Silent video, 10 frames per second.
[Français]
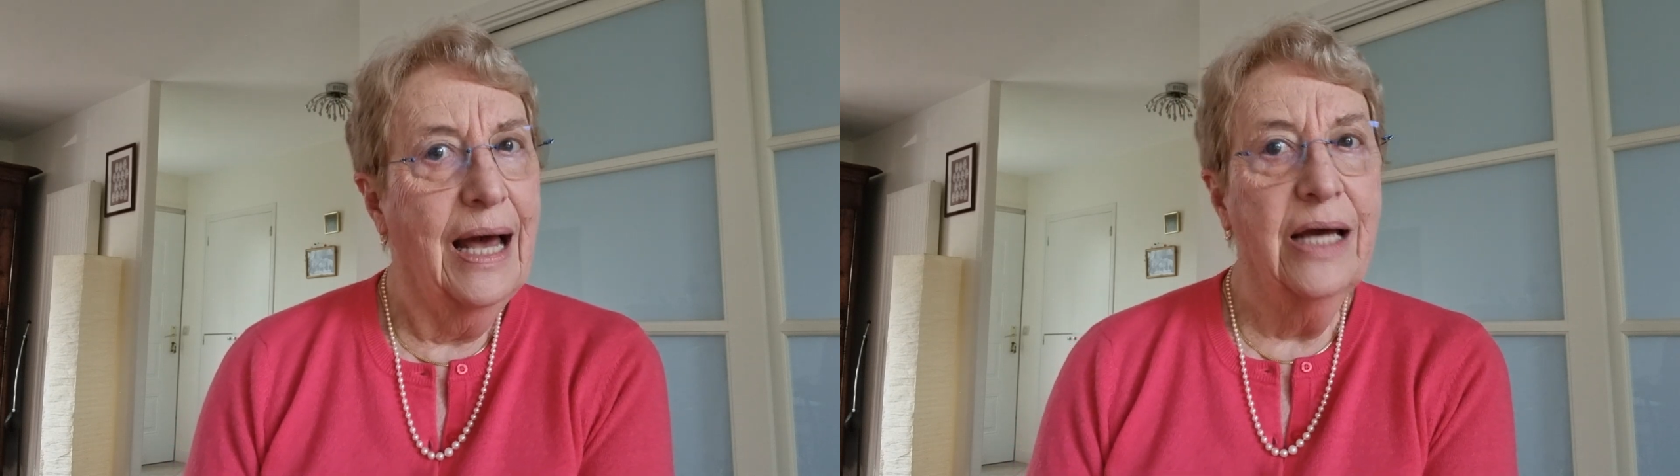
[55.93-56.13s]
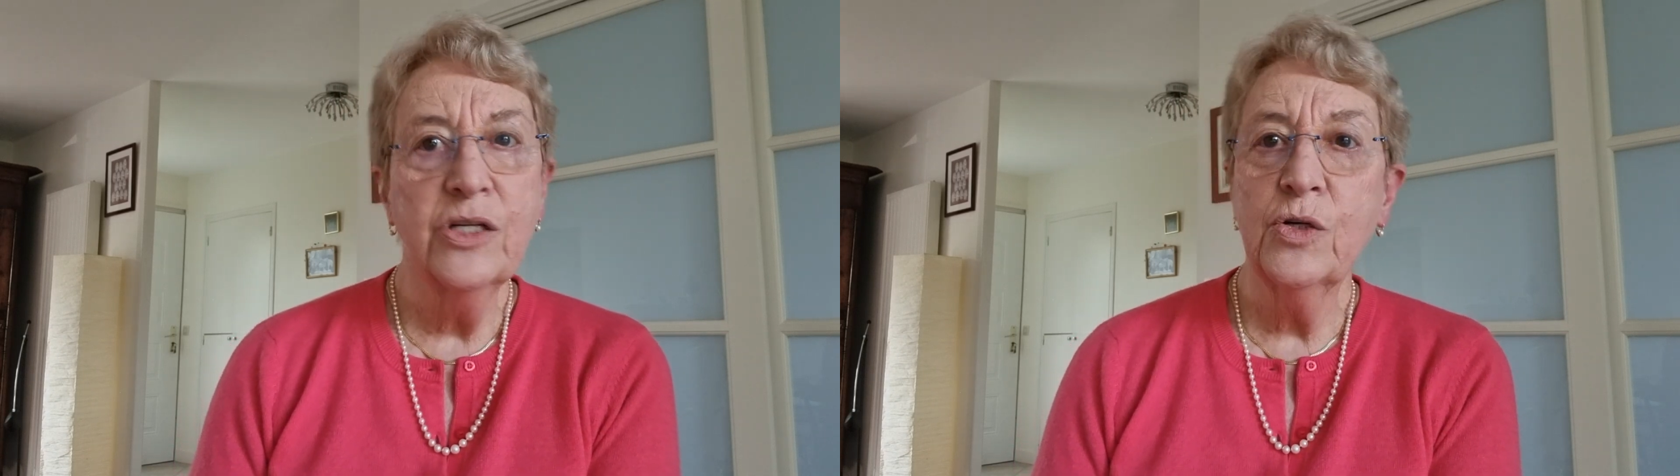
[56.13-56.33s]

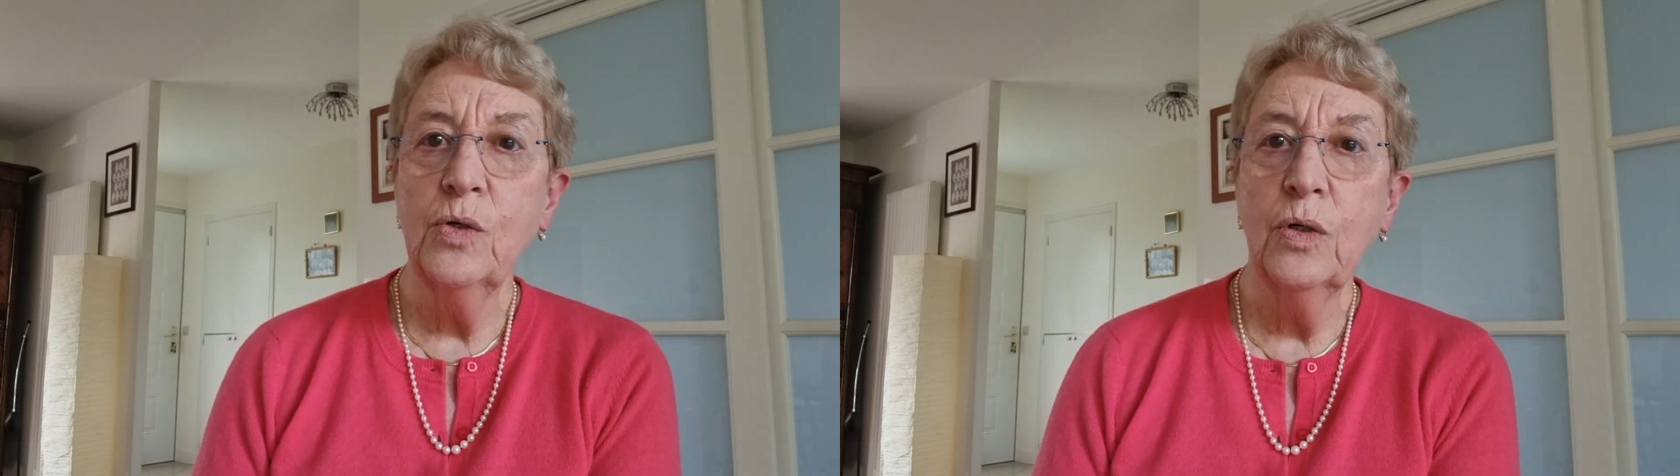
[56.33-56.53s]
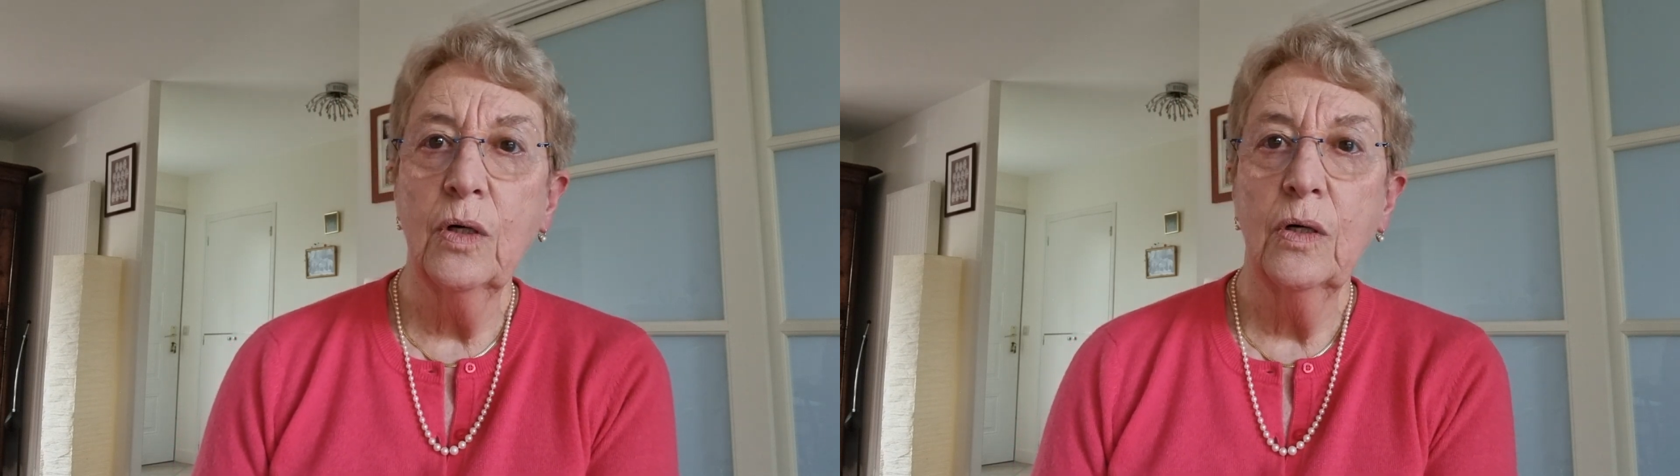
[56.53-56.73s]
Un
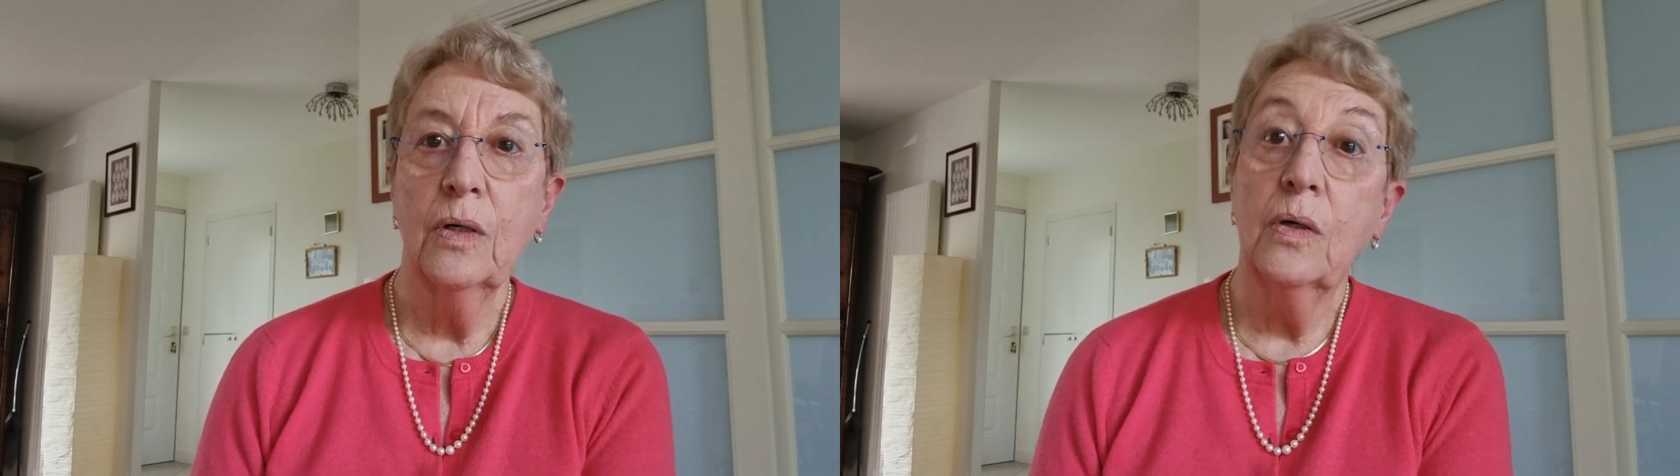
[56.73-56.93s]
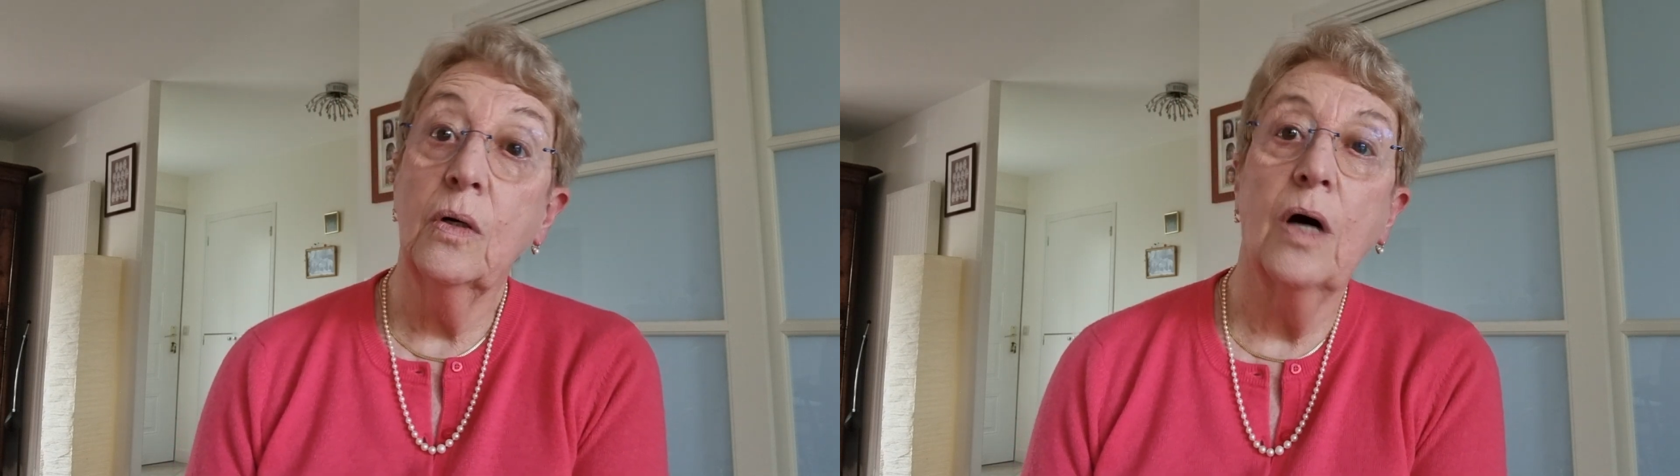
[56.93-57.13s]
jour,
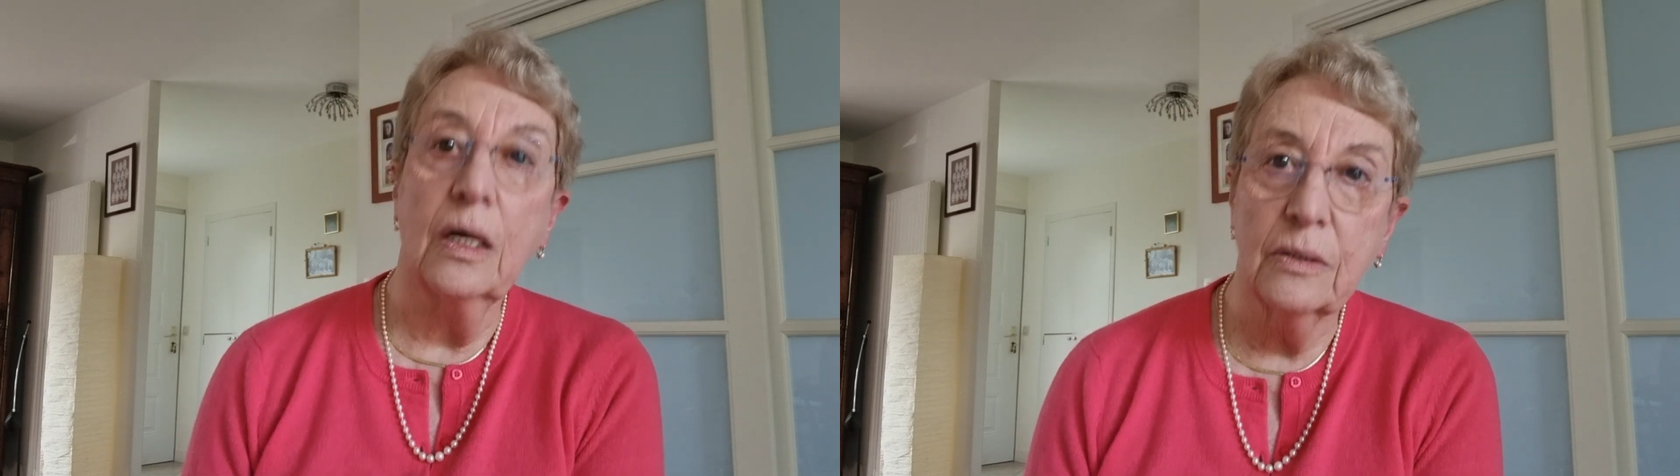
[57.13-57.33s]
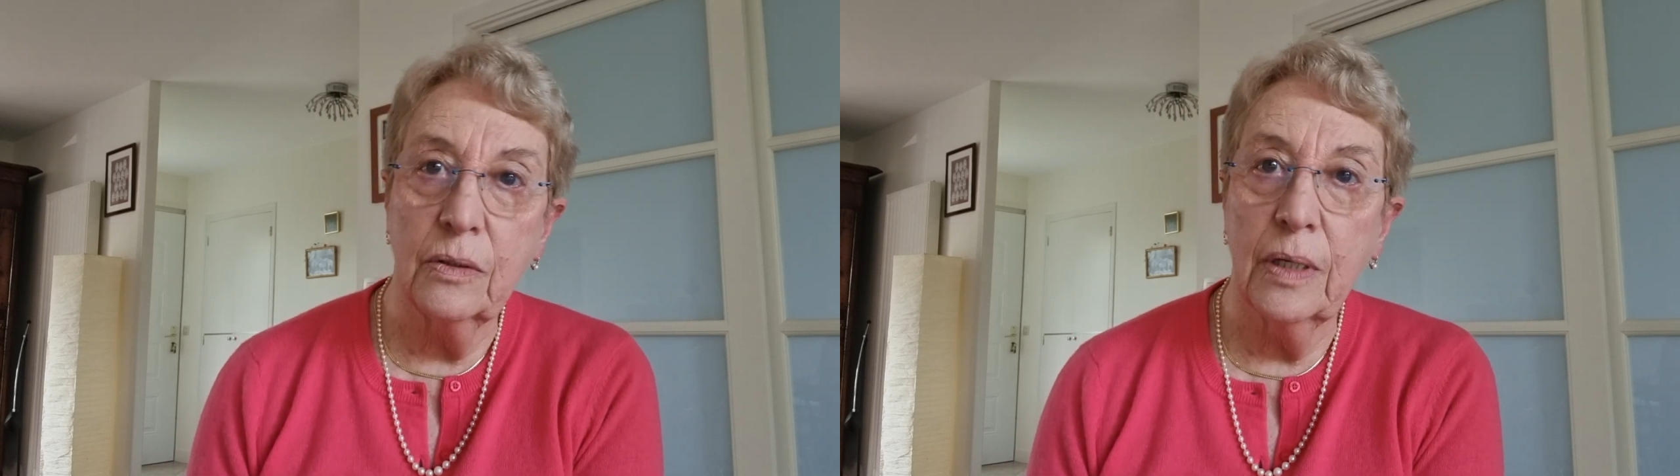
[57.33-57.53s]
on
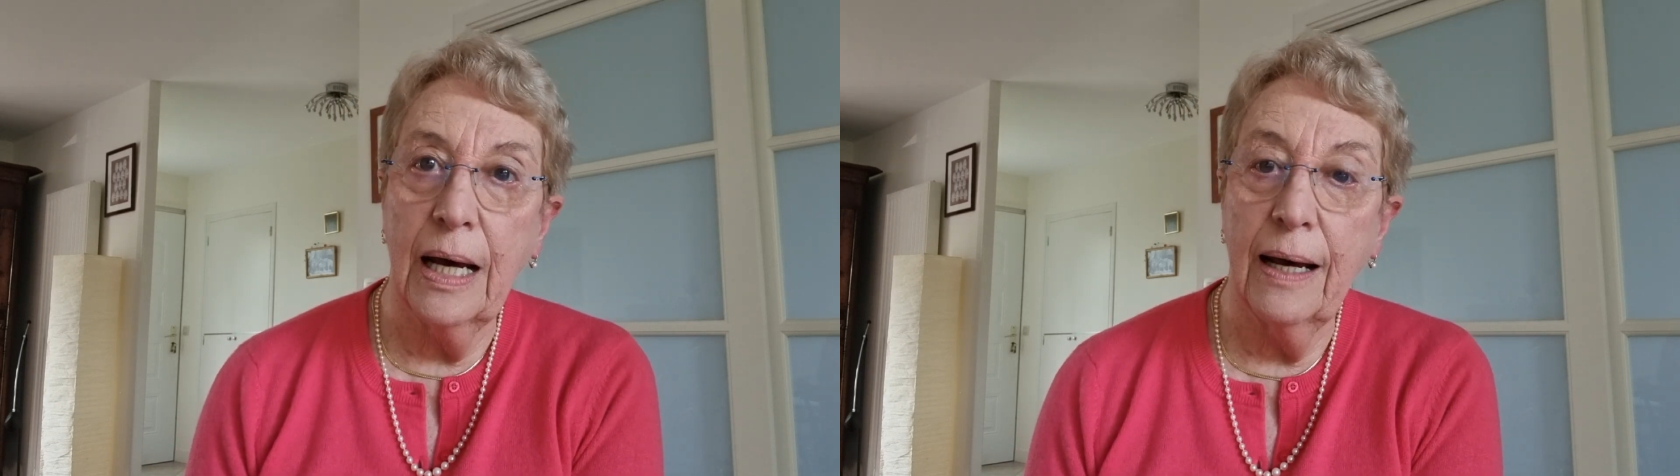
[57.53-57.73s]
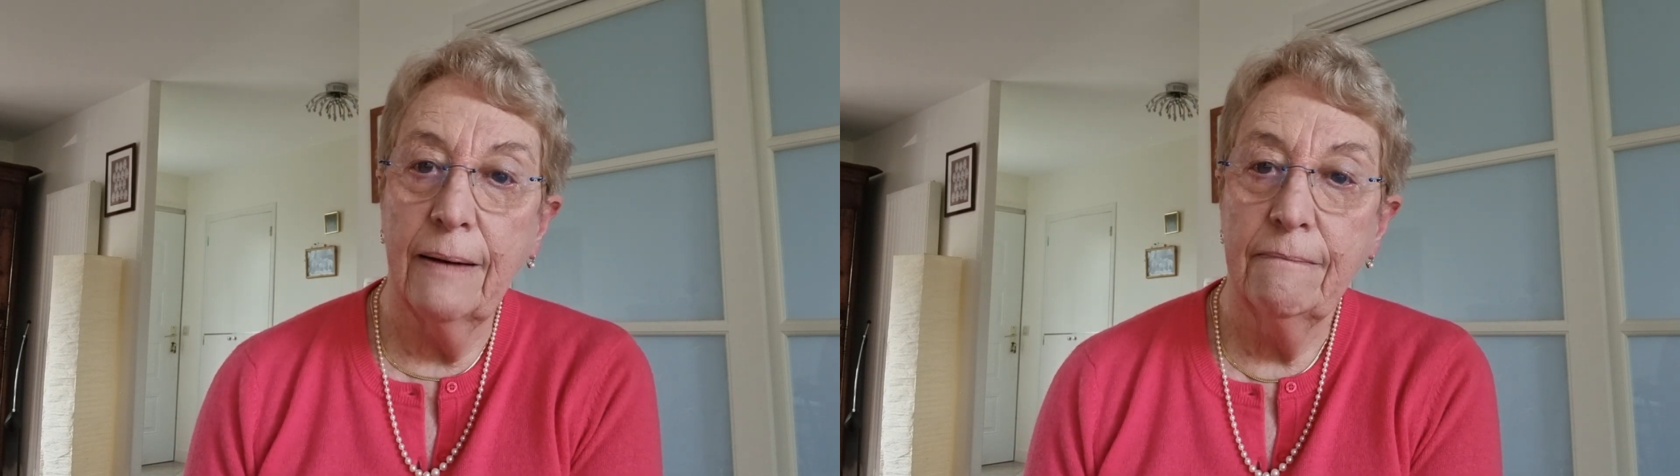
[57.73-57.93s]

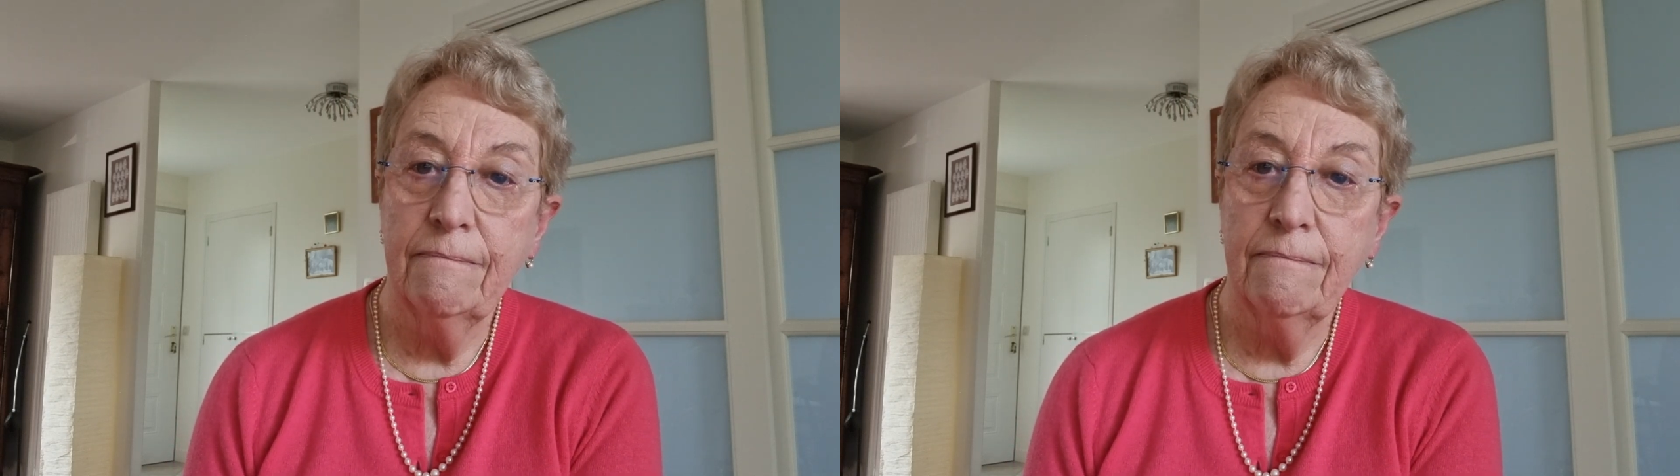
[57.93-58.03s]
rentrera.